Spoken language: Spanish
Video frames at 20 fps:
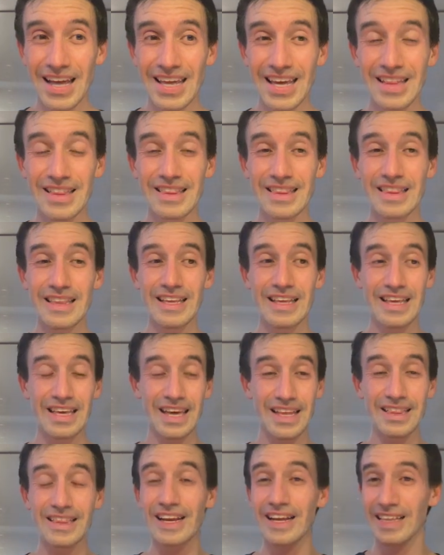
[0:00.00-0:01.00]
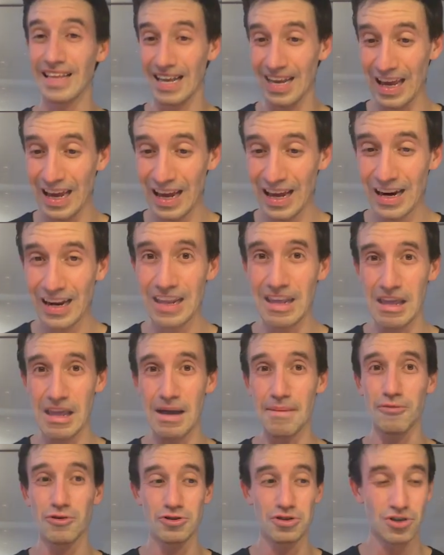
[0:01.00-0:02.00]
y, y entretener y
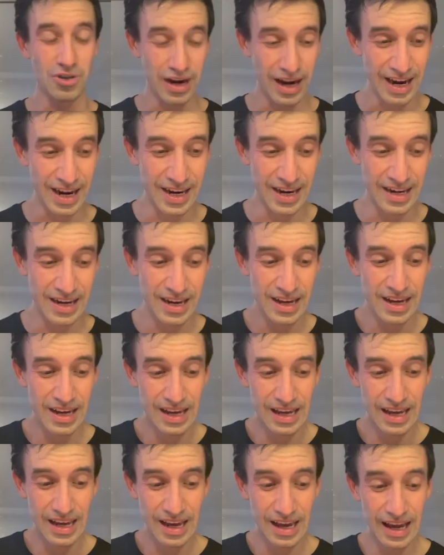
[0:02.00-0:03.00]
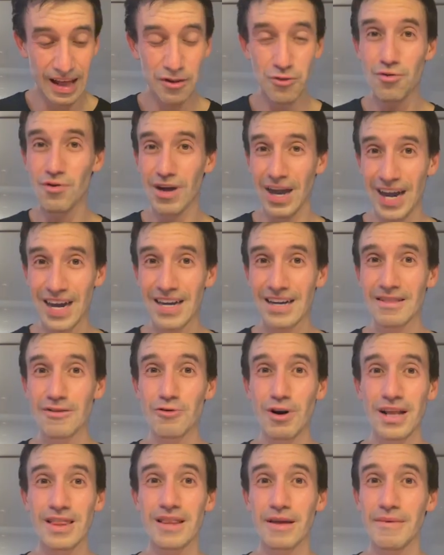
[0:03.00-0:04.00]
emocionar, educar
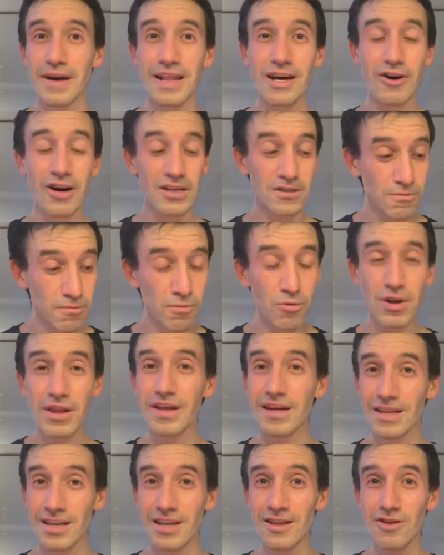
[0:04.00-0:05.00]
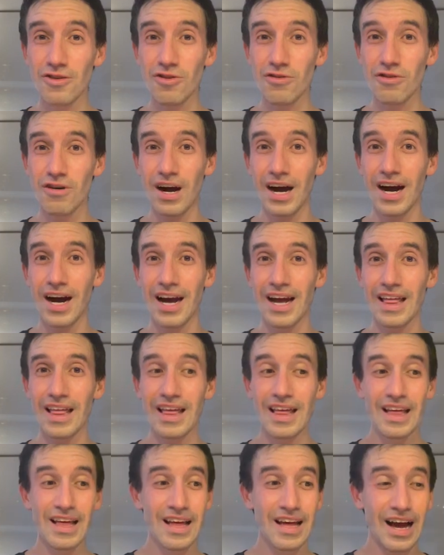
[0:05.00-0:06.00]
durante media hora es muy distinto a
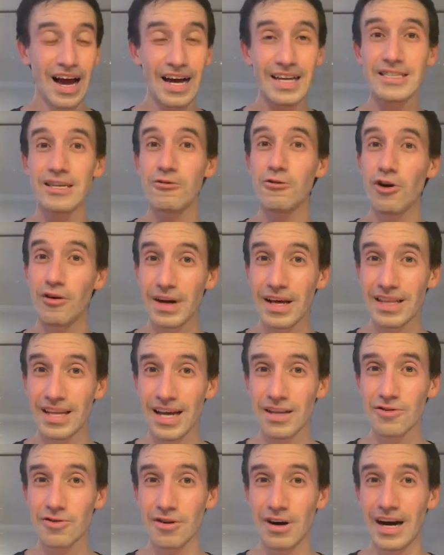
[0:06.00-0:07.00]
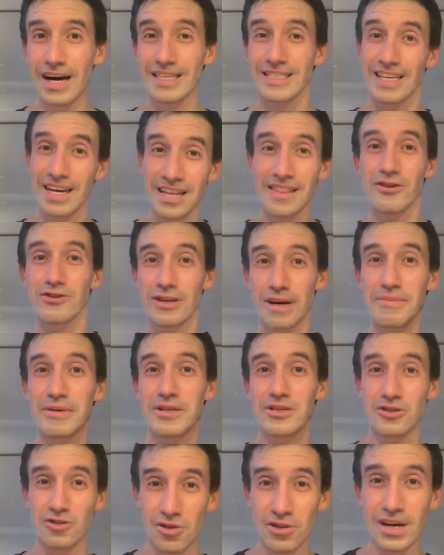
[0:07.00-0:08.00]
hacer una obra de teatro, a hacer de otra
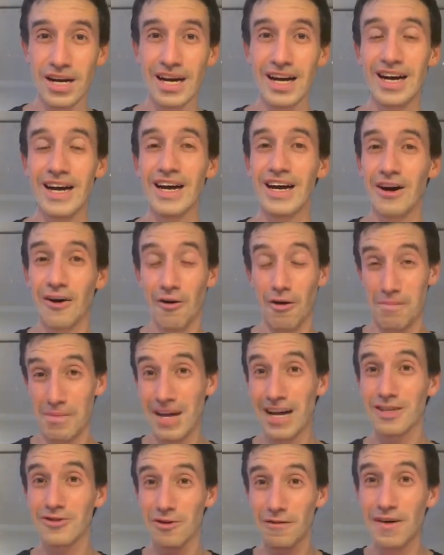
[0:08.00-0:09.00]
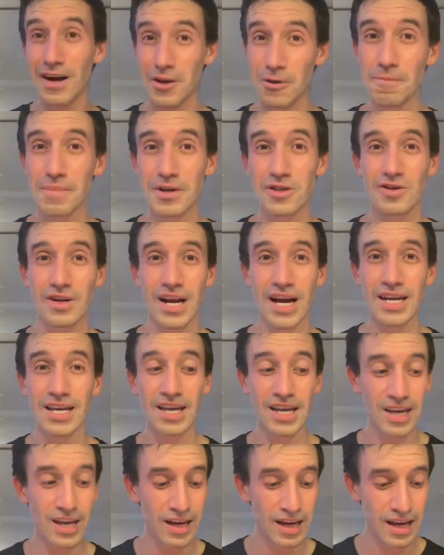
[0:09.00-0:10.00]
persona o en mi caso varios
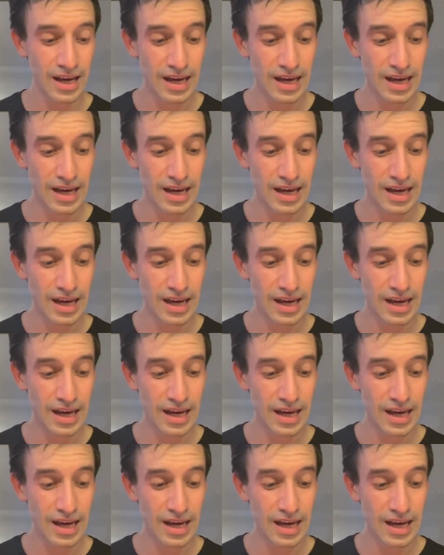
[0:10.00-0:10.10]
personajes